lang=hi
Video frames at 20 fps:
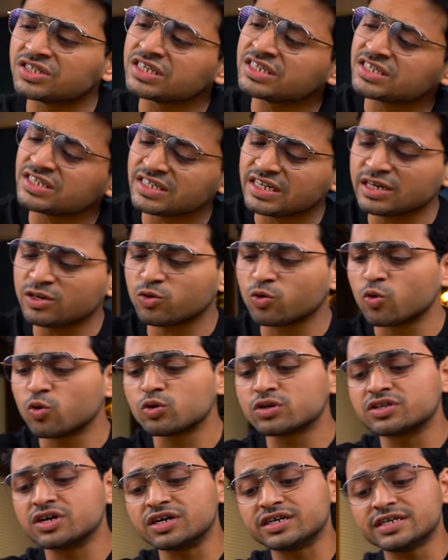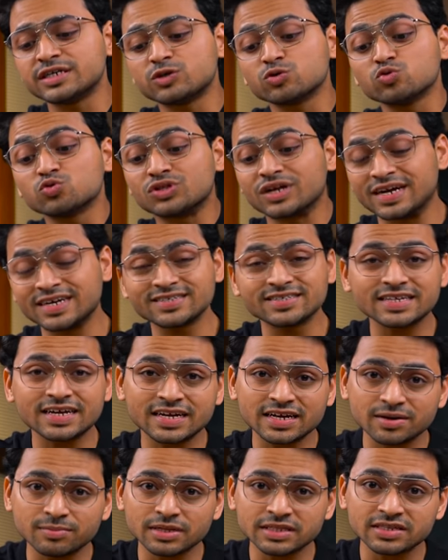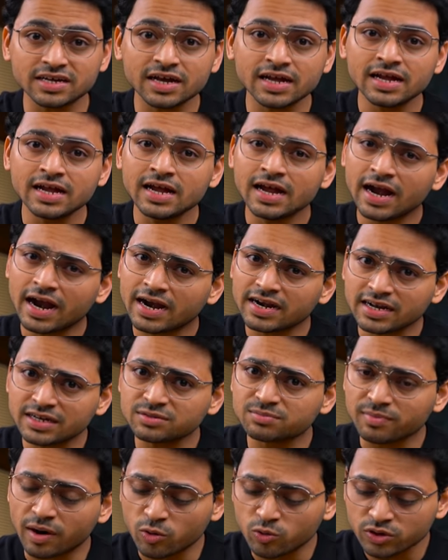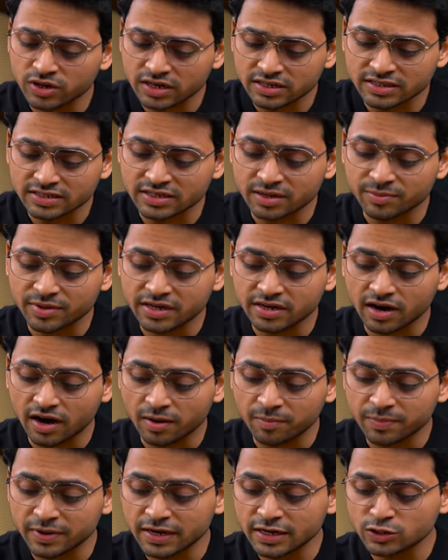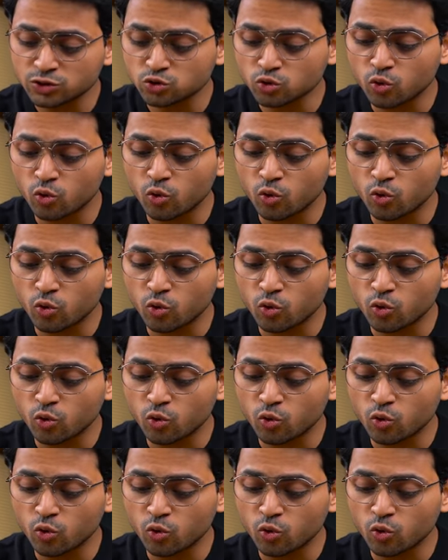16 कोर 32 थ्रेड्स देखने मिलते हैं एंड गाइज माउंट करते समय यहाँ पे जो